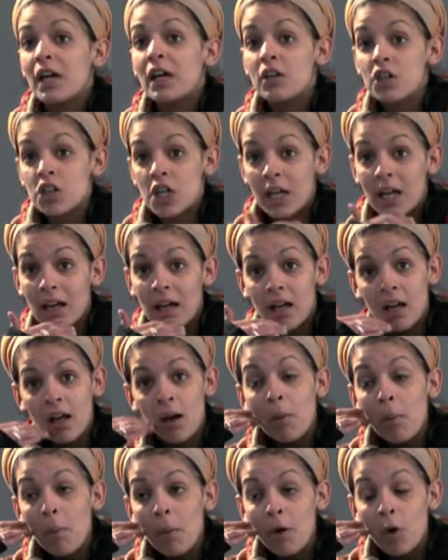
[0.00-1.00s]
chacun
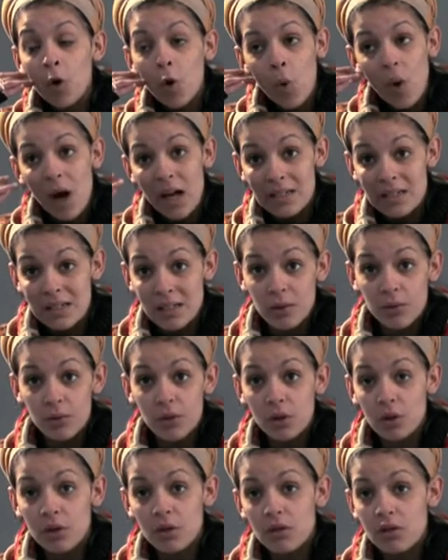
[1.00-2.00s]
croit à ce qu'il
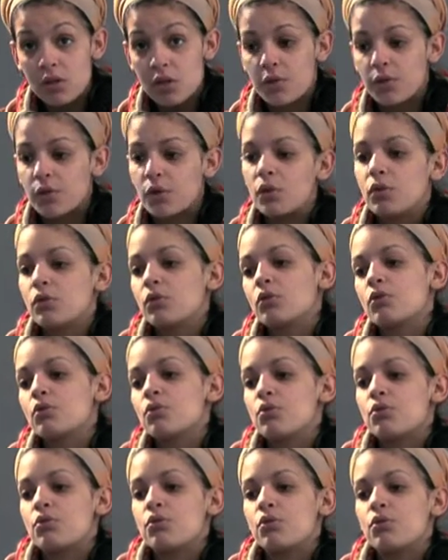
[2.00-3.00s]
veut, sauf que
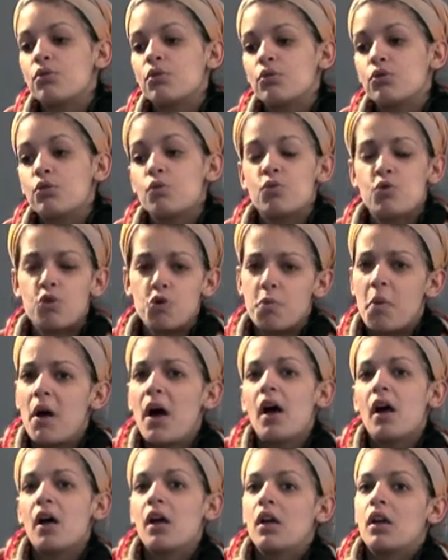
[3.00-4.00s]
tu ne me juges
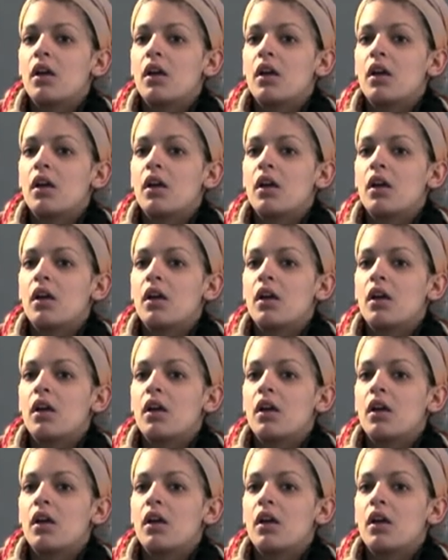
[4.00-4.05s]
pas